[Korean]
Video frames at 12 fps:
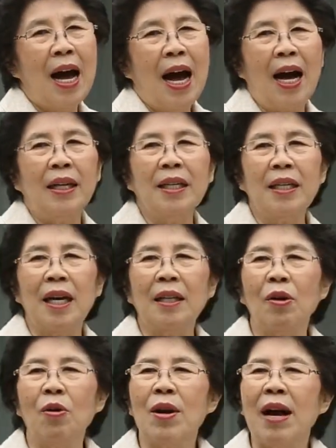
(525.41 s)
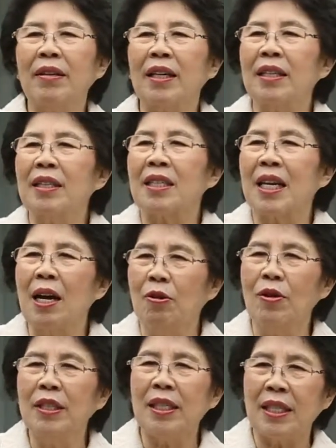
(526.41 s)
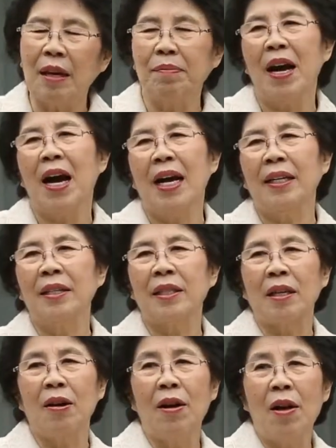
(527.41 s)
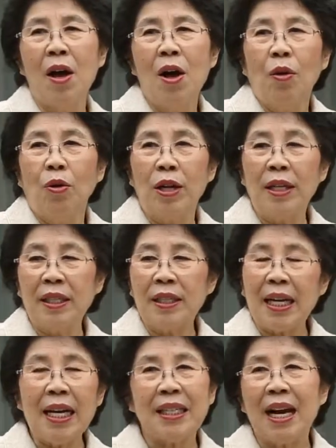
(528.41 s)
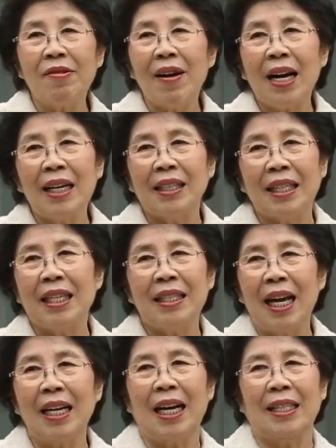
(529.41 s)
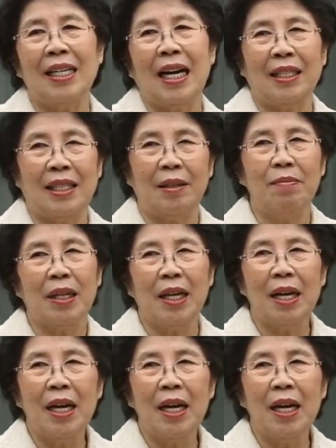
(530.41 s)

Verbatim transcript: 하늘의 놀란 그 새로운 생명 안에서 우리는 세상과 같이 살아가지 않습니다.